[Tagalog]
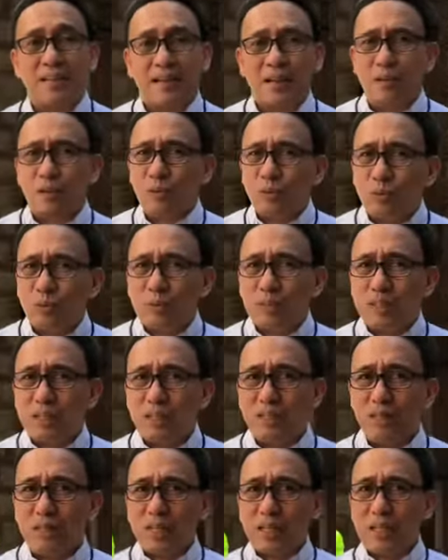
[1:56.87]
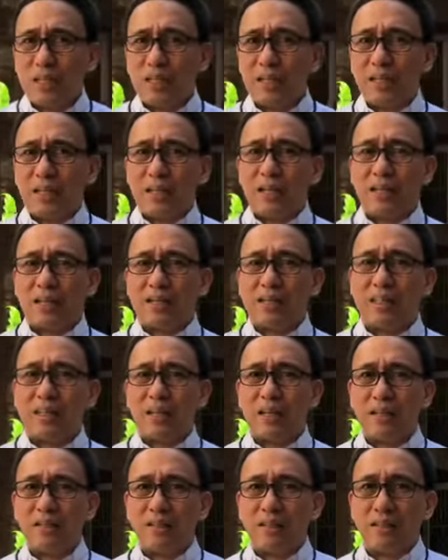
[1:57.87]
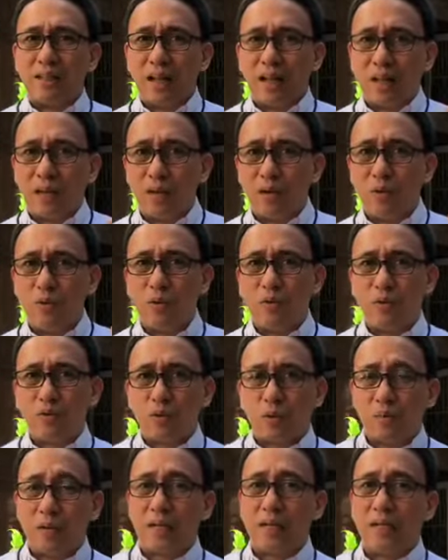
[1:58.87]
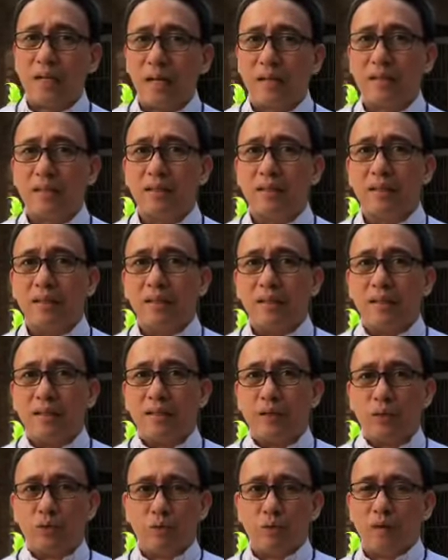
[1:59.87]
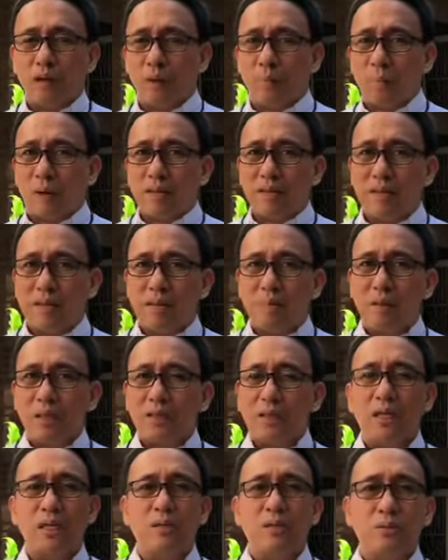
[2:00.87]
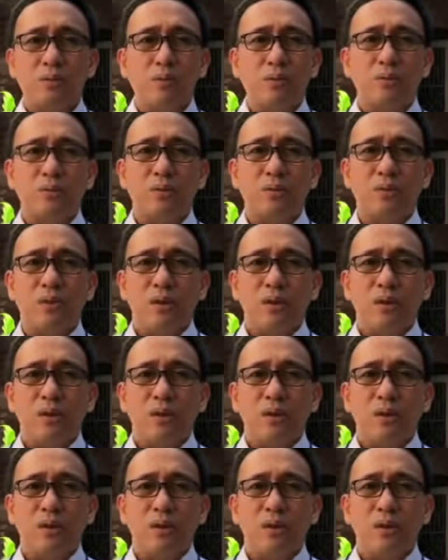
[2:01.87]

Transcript: At ito minsan yung nagiging karanasan natin lalong tumingkad nitong mga pandemic na ito,